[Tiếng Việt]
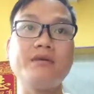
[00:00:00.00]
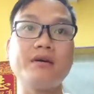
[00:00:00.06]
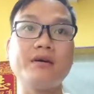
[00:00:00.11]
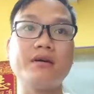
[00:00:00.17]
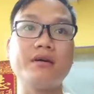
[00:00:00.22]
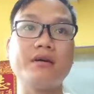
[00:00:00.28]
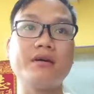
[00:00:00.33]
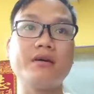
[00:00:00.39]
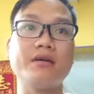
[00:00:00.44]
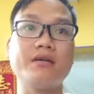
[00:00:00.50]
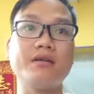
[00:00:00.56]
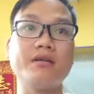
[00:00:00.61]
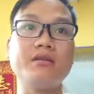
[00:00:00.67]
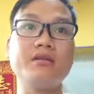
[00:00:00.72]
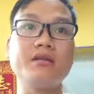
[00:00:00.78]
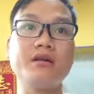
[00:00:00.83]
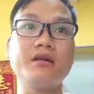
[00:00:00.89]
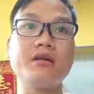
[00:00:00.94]
và
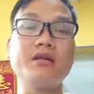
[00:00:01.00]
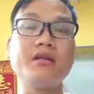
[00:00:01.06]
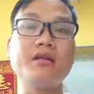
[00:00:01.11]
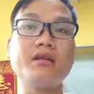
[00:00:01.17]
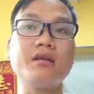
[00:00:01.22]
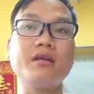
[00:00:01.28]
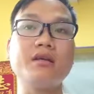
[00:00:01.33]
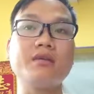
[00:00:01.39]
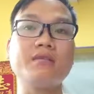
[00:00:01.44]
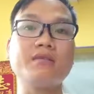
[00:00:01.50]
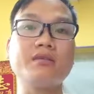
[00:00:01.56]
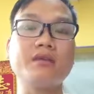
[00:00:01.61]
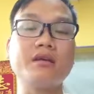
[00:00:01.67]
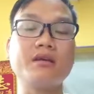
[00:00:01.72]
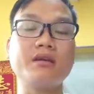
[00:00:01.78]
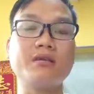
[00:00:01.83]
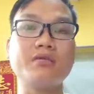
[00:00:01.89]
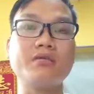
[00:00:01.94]
tiến tới thì em
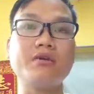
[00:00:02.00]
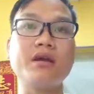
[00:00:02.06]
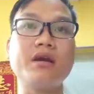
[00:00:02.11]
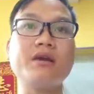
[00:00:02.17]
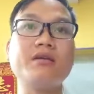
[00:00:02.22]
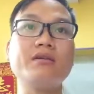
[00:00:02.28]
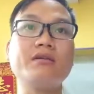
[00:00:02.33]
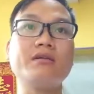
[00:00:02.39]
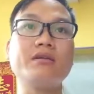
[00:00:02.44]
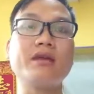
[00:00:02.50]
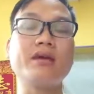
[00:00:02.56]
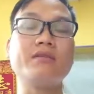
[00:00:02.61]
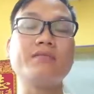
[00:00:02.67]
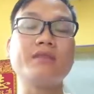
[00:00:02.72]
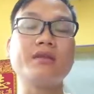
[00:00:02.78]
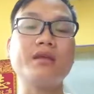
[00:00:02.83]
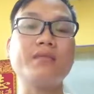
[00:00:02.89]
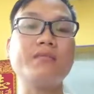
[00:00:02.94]
sẽ cố gắng
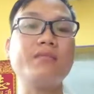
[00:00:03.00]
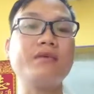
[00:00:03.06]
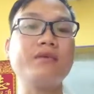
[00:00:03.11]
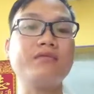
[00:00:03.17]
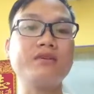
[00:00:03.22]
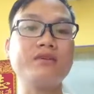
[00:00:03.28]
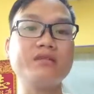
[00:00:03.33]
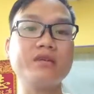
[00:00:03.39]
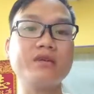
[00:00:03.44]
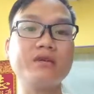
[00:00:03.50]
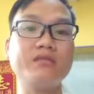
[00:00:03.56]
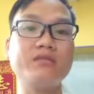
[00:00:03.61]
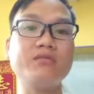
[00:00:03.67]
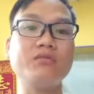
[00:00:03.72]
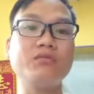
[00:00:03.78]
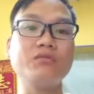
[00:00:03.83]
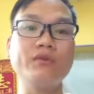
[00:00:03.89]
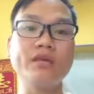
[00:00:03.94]
làm thêm những
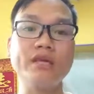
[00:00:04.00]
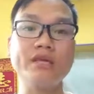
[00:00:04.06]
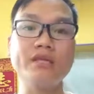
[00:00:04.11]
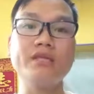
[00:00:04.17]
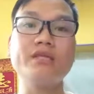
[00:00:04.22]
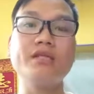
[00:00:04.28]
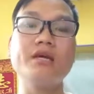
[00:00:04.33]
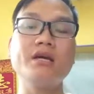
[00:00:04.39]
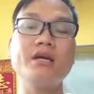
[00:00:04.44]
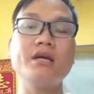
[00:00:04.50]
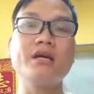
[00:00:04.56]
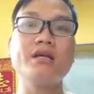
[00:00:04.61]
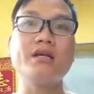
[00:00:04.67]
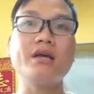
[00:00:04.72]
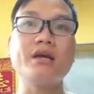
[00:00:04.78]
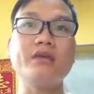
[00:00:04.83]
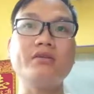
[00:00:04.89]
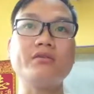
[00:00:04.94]
video thú vị hơn
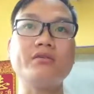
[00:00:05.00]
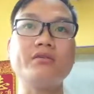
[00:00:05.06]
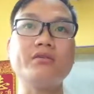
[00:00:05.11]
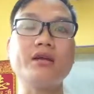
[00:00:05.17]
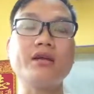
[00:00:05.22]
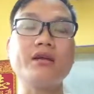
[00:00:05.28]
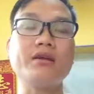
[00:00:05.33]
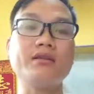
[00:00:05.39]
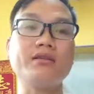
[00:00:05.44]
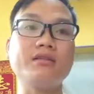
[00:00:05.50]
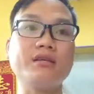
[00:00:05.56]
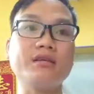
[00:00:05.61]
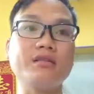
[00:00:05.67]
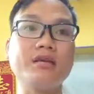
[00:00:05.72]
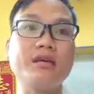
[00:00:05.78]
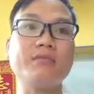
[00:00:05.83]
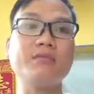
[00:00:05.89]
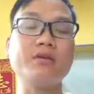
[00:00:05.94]
để cho tăng lượt
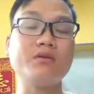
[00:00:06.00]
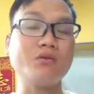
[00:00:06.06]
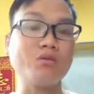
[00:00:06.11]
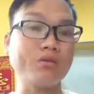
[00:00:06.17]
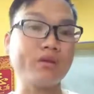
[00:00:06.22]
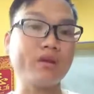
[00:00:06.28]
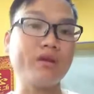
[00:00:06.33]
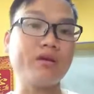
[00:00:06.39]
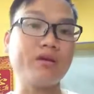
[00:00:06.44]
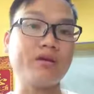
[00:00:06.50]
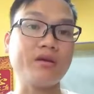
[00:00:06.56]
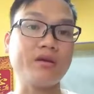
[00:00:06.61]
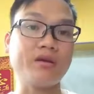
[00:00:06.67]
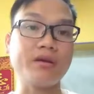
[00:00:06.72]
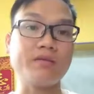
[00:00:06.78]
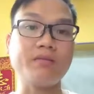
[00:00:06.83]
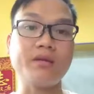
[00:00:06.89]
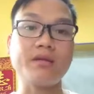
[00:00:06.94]
giờ xem để đủ để
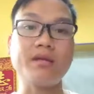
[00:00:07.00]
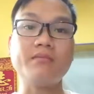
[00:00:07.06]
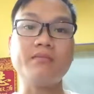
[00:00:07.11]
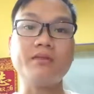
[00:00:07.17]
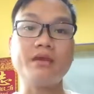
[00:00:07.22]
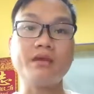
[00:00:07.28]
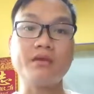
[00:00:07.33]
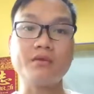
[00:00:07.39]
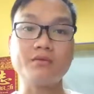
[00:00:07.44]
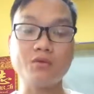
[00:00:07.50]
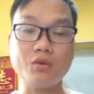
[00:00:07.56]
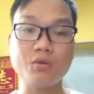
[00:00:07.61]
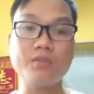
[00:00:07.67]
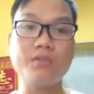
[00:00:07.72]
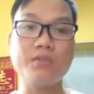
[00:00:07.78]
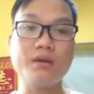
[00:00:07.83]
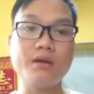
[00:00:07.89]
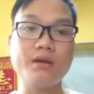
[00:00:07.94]
ờ, kiếm bật kiểm tiền
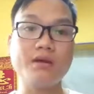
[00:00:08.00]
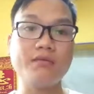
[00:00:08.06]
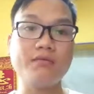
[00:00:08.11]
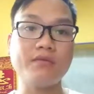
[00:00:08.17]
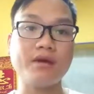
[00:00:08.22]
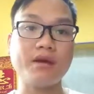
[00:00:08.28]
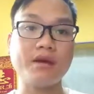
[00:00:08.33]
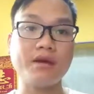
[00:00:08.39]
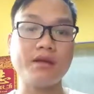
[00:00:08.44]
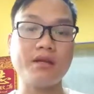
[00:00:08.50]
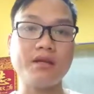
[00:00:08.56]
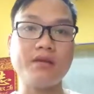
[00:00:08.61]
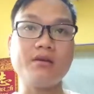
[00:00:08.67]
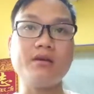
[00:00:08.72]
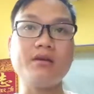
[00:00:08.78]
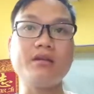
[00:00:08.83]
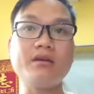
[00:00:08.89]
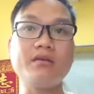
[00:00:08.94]
youtube và
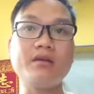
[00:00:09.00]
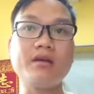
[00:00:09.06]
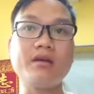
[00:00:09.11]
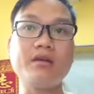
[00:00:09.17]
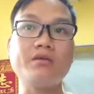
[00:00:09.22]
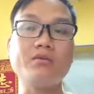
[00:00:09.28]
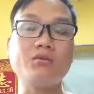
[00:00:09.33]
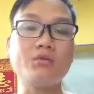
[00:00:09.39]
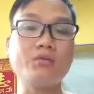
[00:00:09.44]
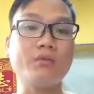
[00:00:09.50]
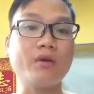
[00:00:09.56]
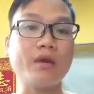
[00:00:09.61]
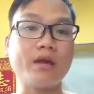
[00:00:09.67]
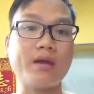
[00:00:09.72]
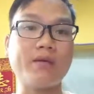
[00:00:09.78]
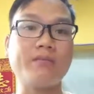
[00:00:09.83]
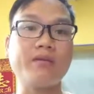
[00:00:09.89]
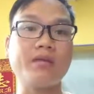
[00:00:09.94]
định hướng theo kênh youtube
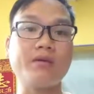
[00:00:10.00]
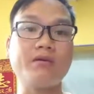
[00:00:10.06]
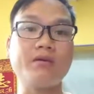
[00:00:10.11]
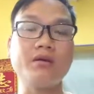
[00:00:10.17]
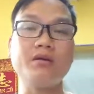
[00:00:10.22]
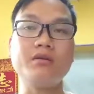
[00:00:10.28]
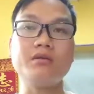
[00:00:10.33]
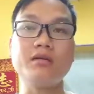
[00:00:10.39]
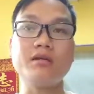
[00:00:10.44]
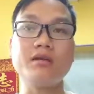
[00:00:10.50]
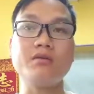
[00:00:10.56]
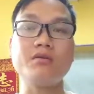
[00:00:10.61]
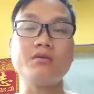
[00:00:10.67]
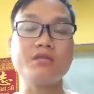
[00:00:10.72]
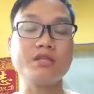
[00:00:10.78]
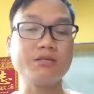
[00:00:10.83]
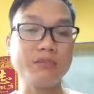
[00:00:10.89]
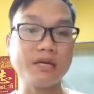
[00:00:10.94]
của em theo hướng
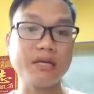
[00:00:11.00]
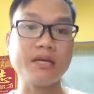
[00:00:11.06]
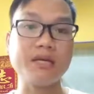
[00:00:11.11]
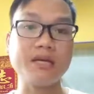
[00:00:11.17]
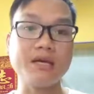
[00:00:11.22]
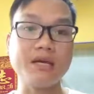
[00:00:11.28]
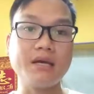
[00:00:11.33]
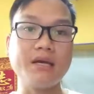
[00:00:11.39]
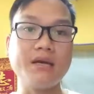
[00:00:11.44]
đi của riêng mình